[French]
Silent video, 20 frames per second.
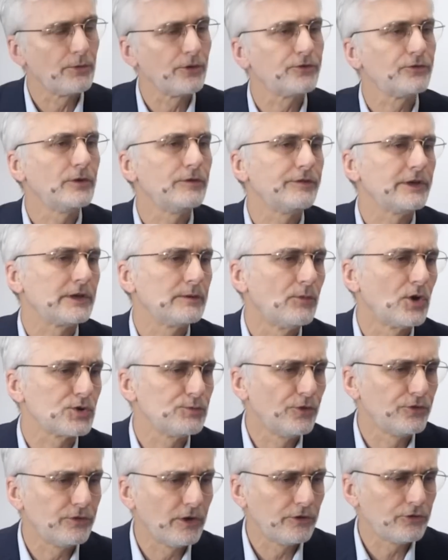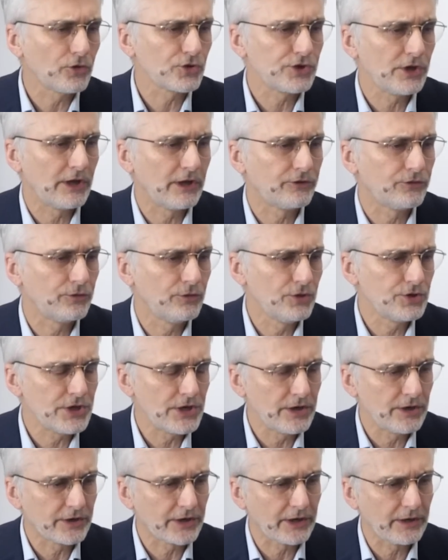m'en suis effectivement, je me suis insurgé là-dessus,
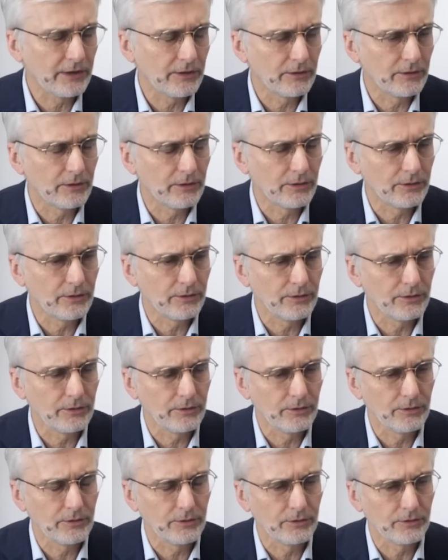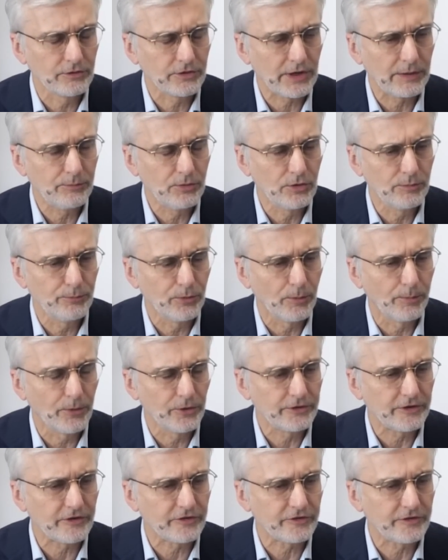j'ai écrit une, tribune pour
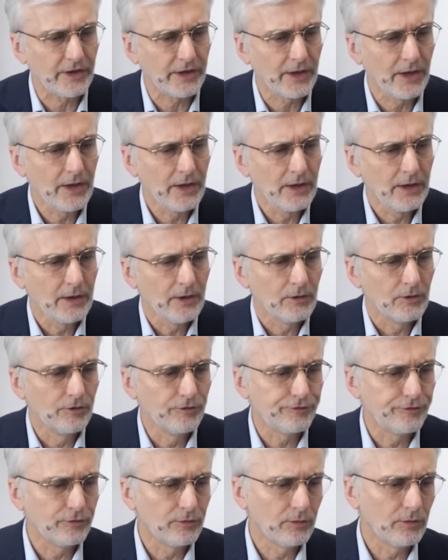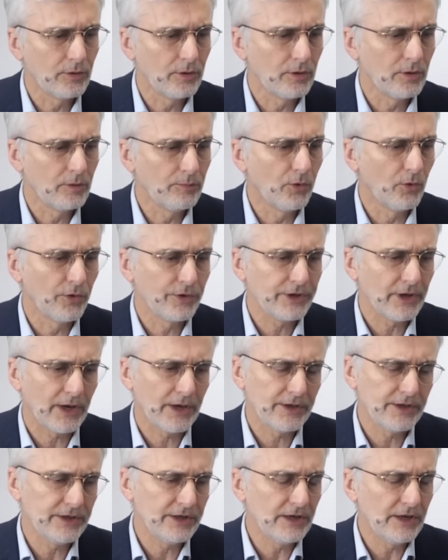protester. Au fond, bon, il
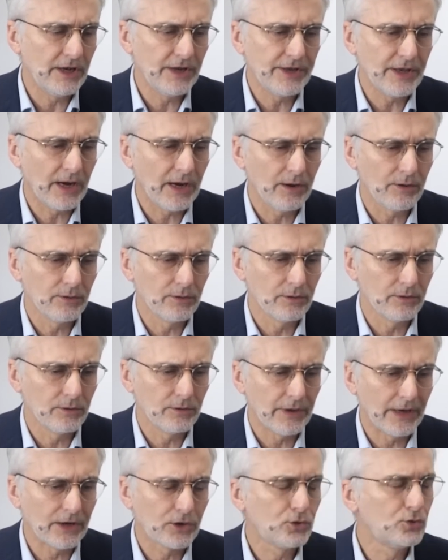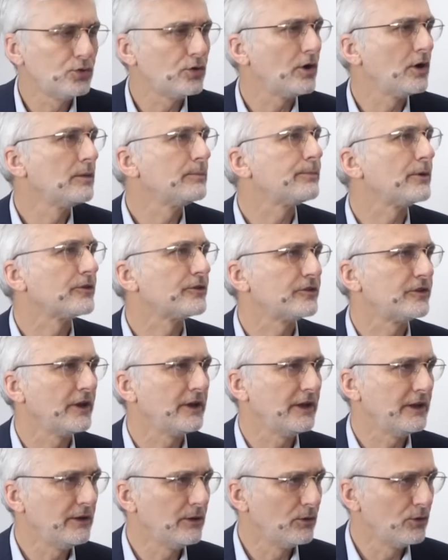y y a un courant de
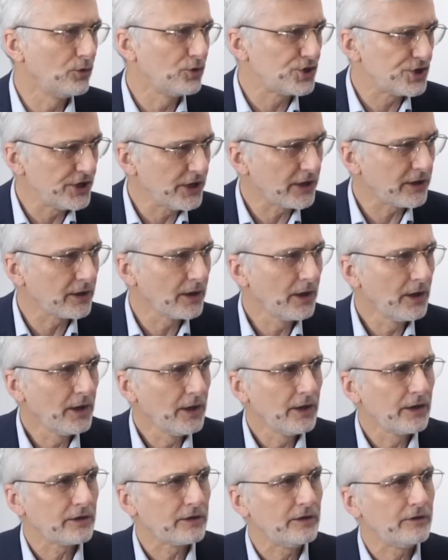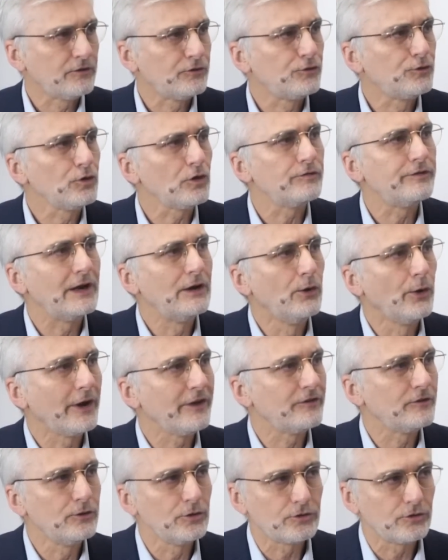pensée idéologique qui
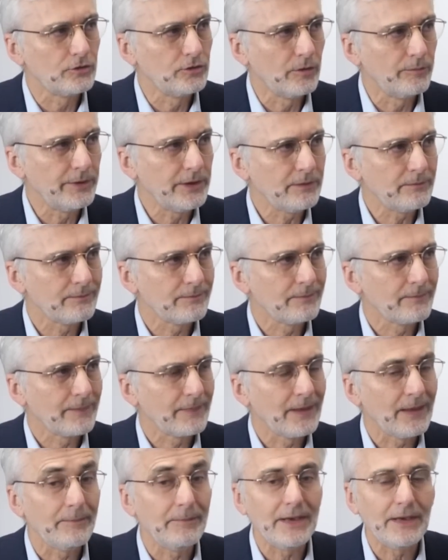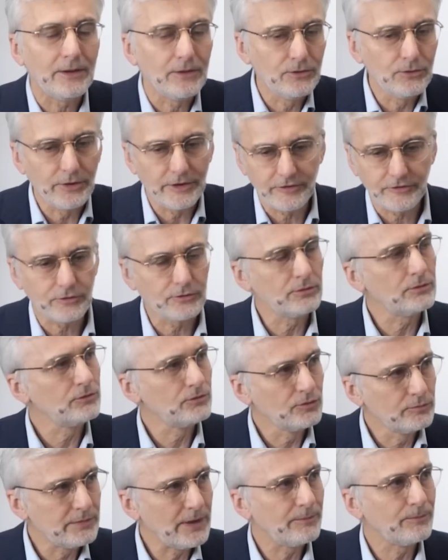survalorise l'autonomie mais nous risquons
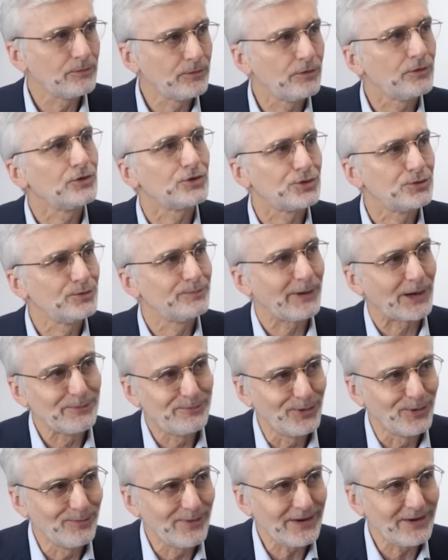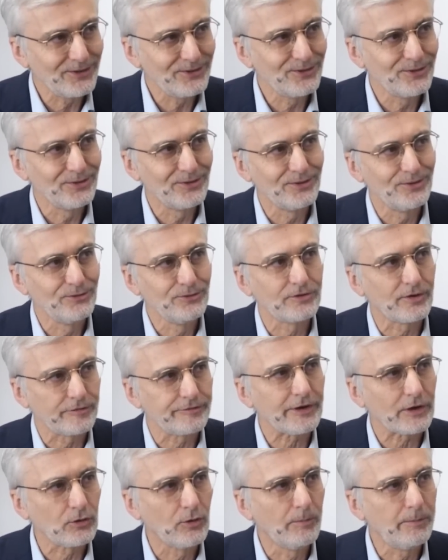nous-mêmes, je parle pour moi, de nous en
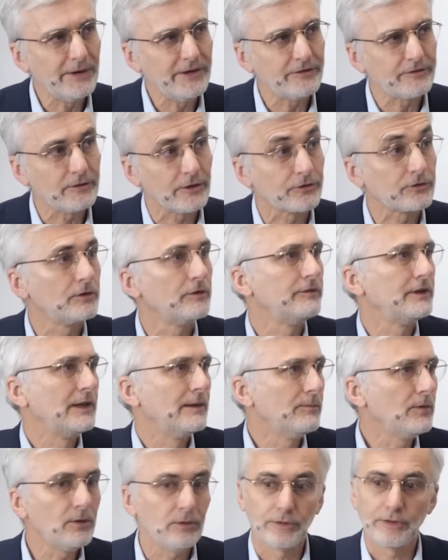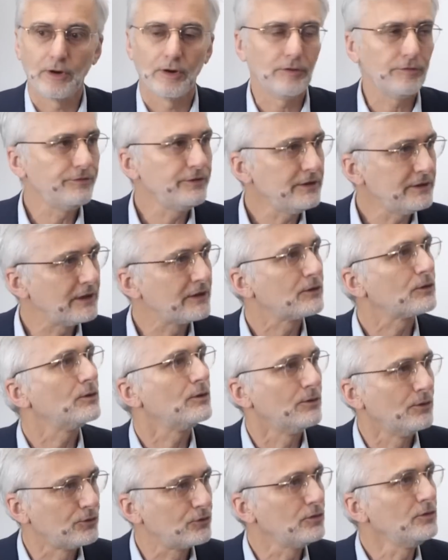faire complices, parce évidemment, on a envie d'être
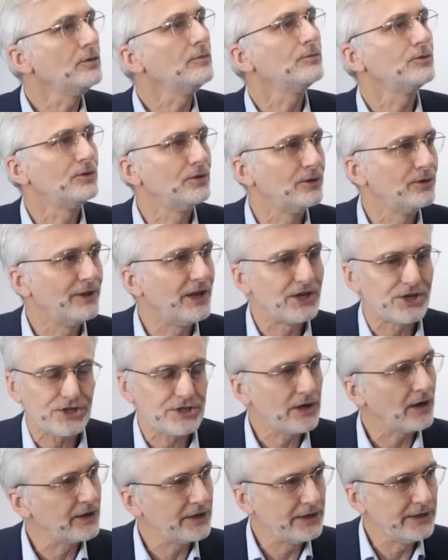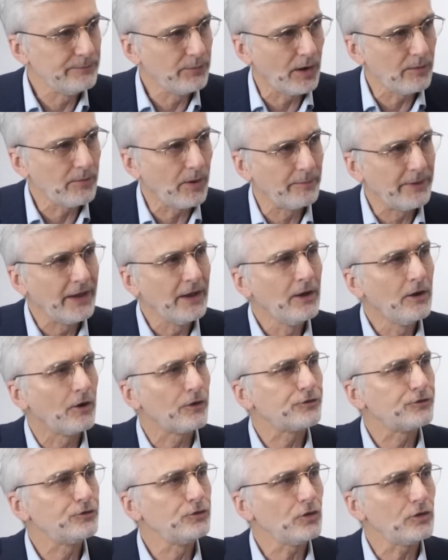autonome, d'agir librement, mais
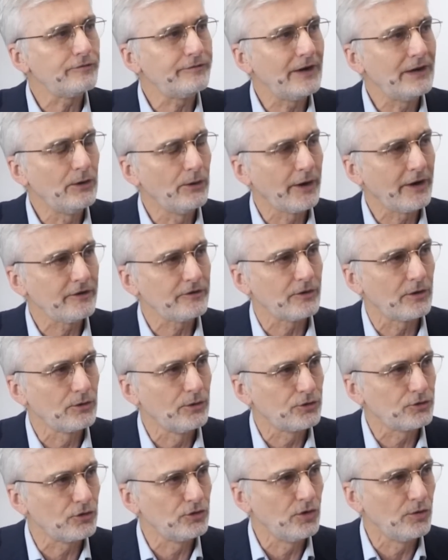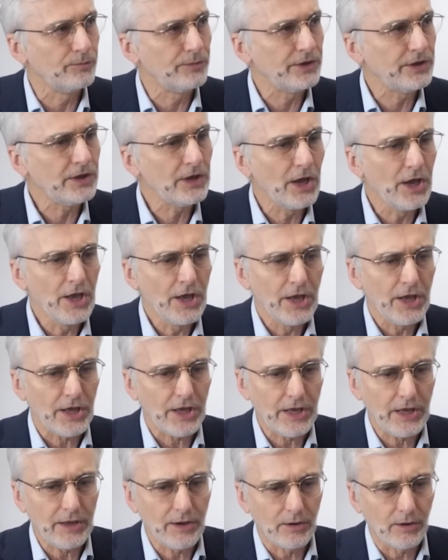en survalorisant l'autonomie
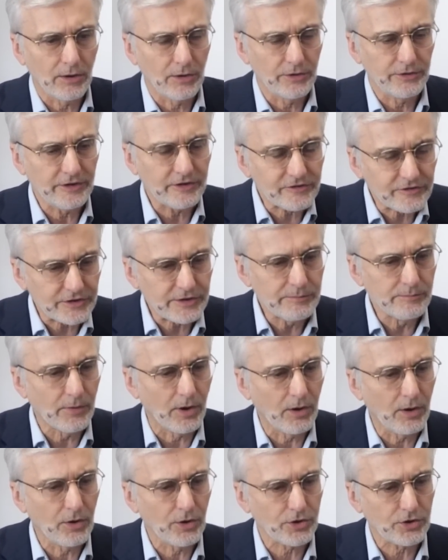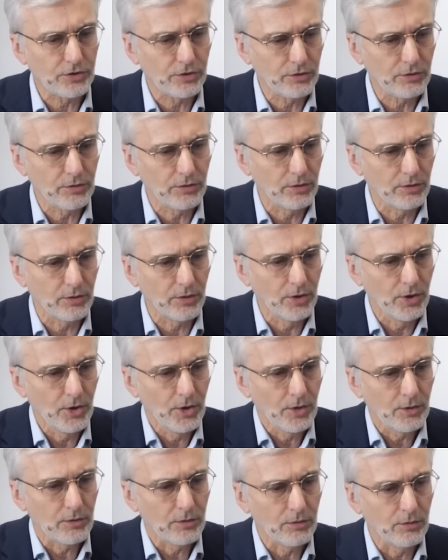et en estimant que euh,
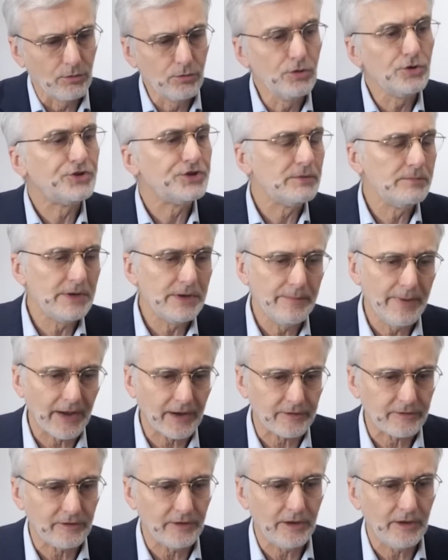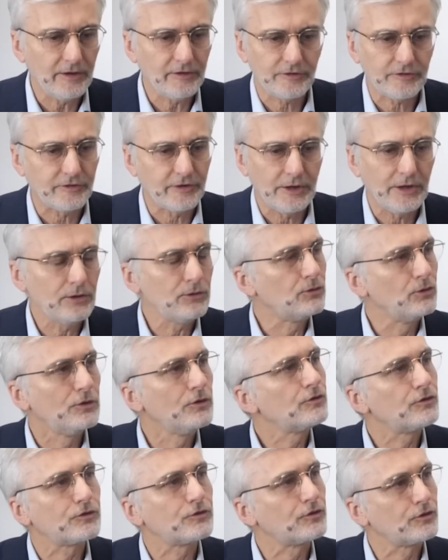euh, l'ultime liberté, c'est
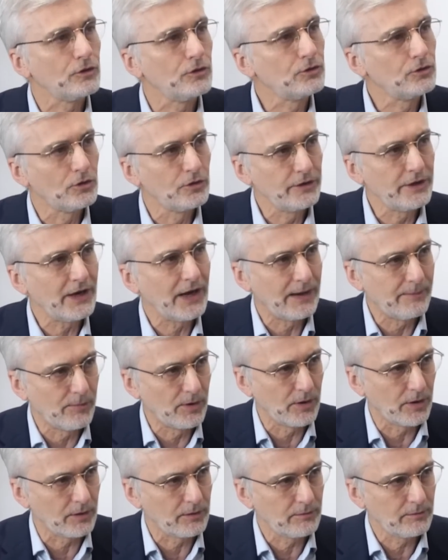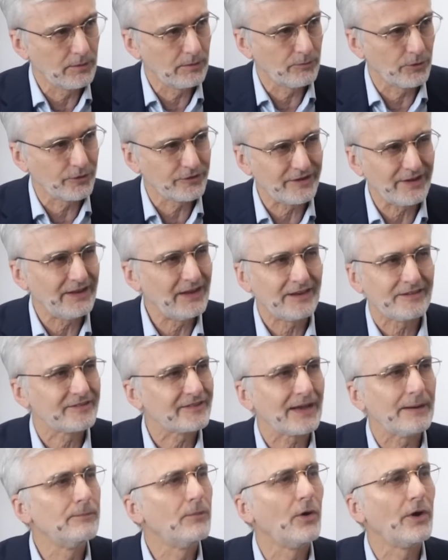de se donner la mort. Bon, c'est
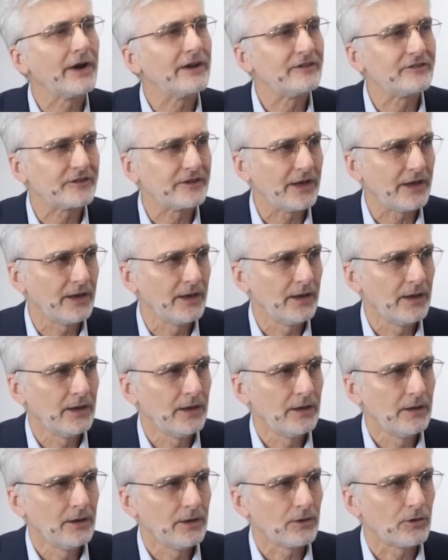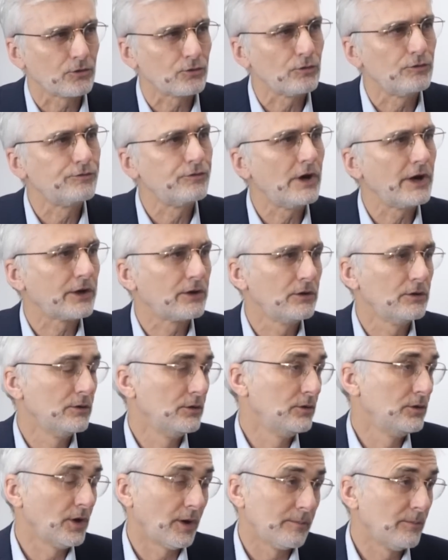extrêmement risqué quand on voit
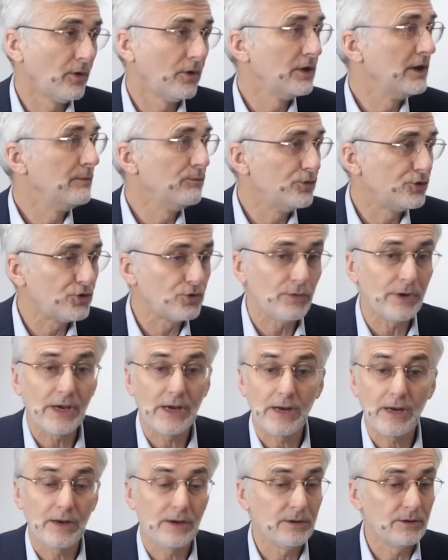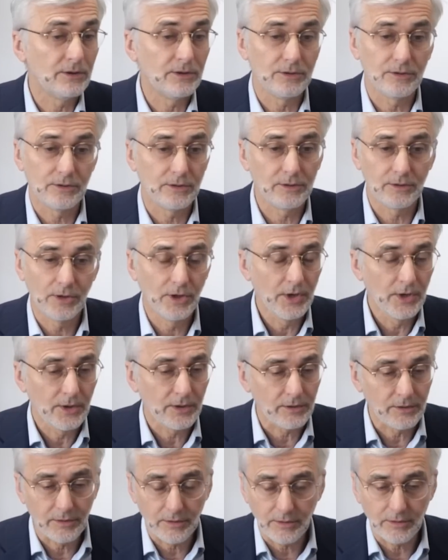que normalement les mutuelles,
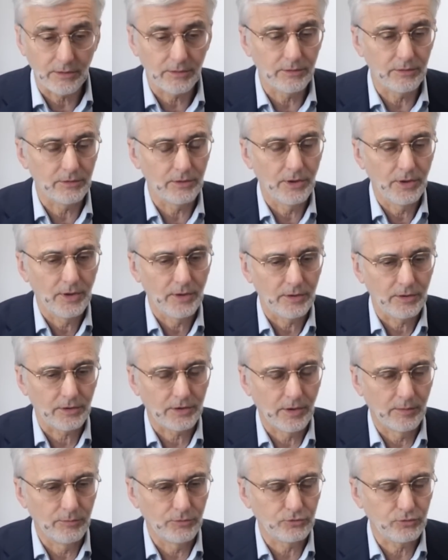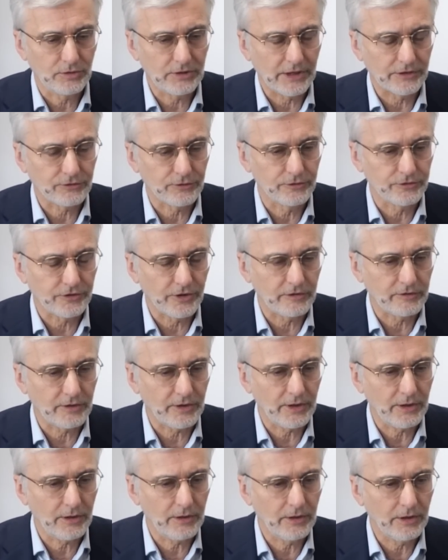euh, comme toute la
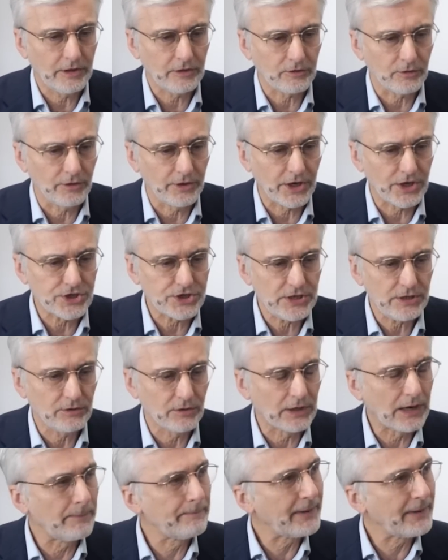société, est engagée dans la